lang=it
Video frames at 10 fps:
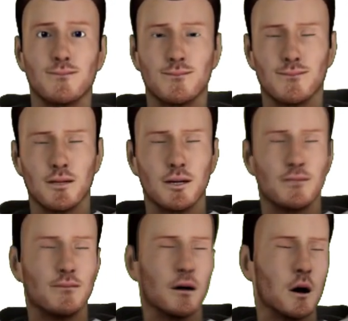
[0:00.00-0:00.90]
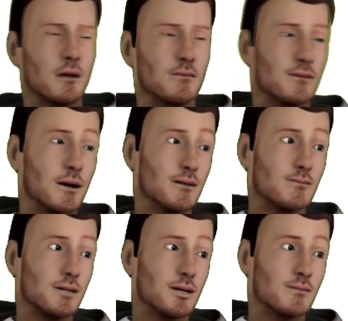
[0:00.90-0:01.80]
Queste sono le qualità di
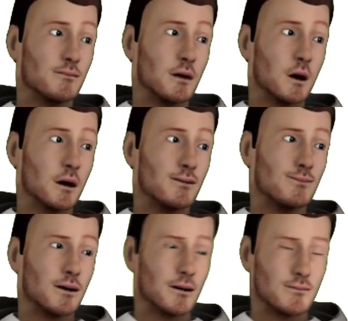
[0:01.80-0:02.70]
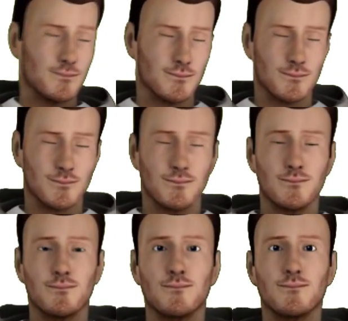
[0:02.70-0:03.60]
questa lettiera autopulente.
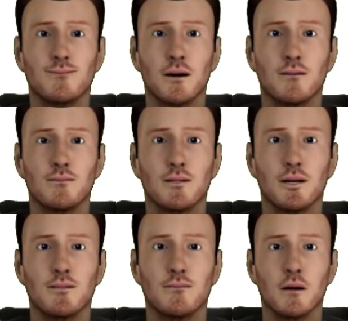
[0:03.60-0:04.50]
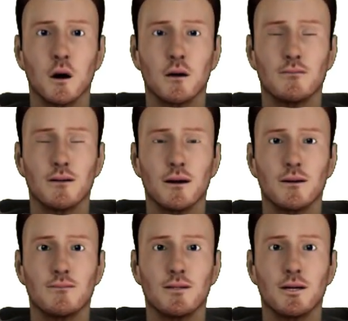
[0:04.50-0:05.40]
Intervallo di peso adatto
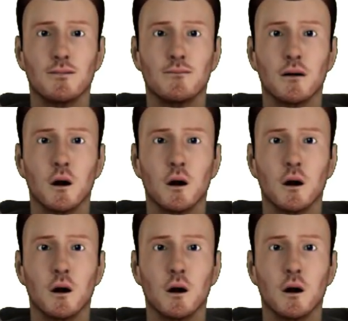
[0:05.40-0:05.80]
per i gatti da